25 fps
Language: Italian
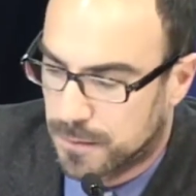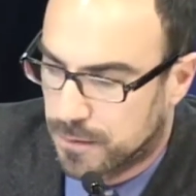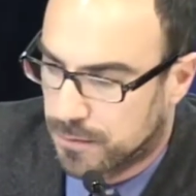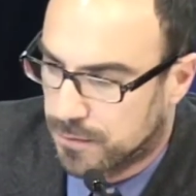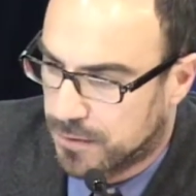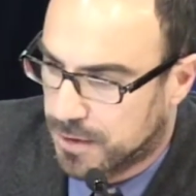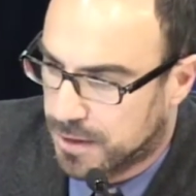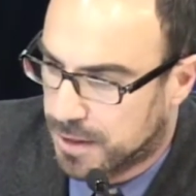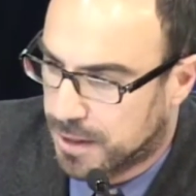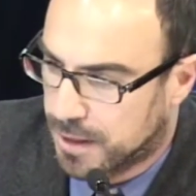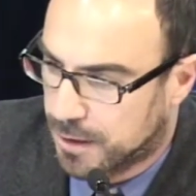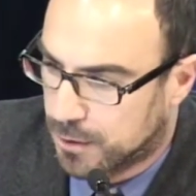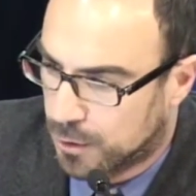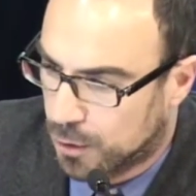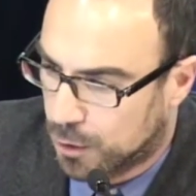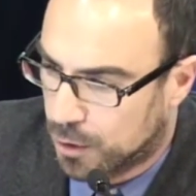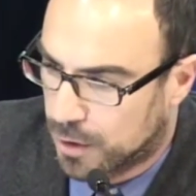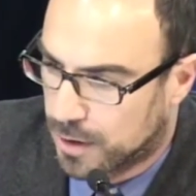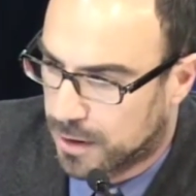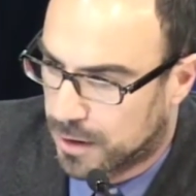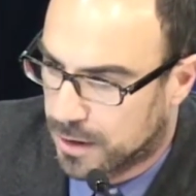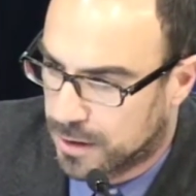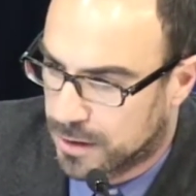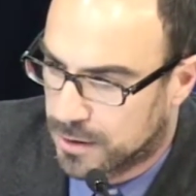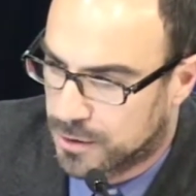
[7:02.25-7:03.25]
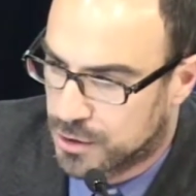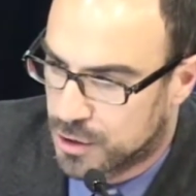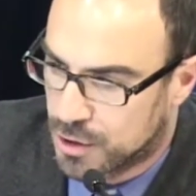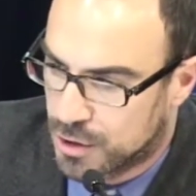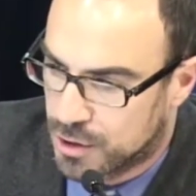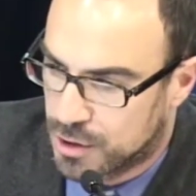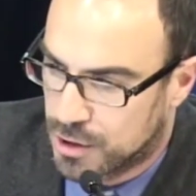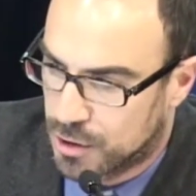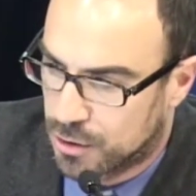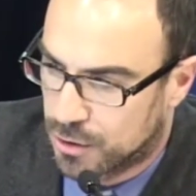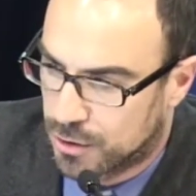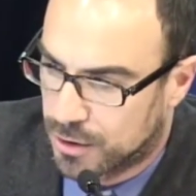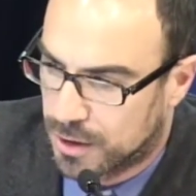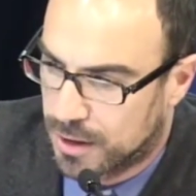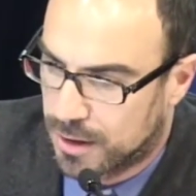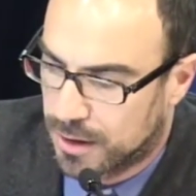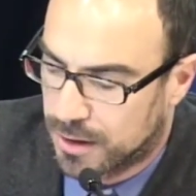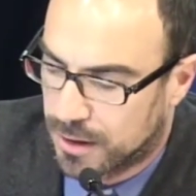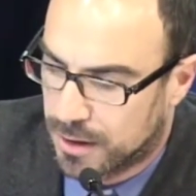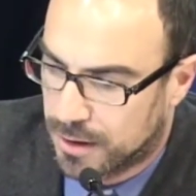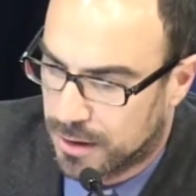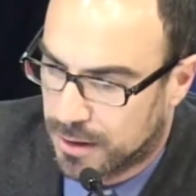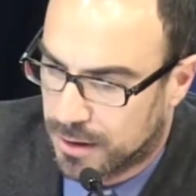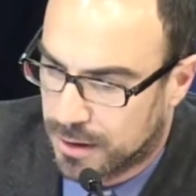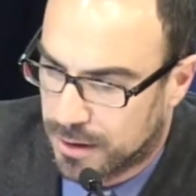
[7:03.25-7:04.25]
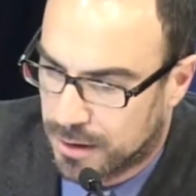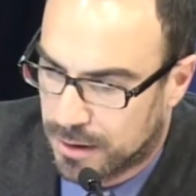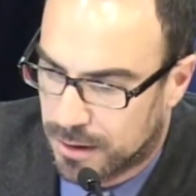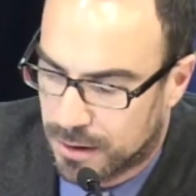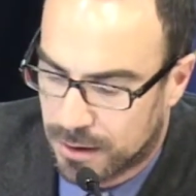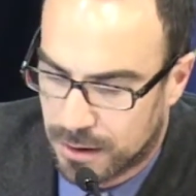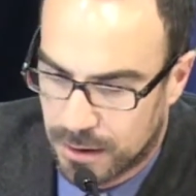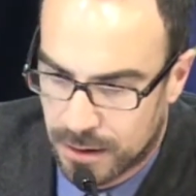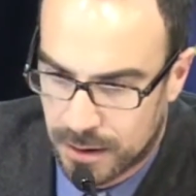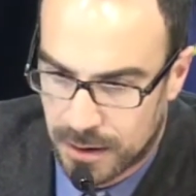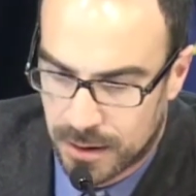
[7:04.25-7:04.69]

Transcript: vedendo che ci siano delle,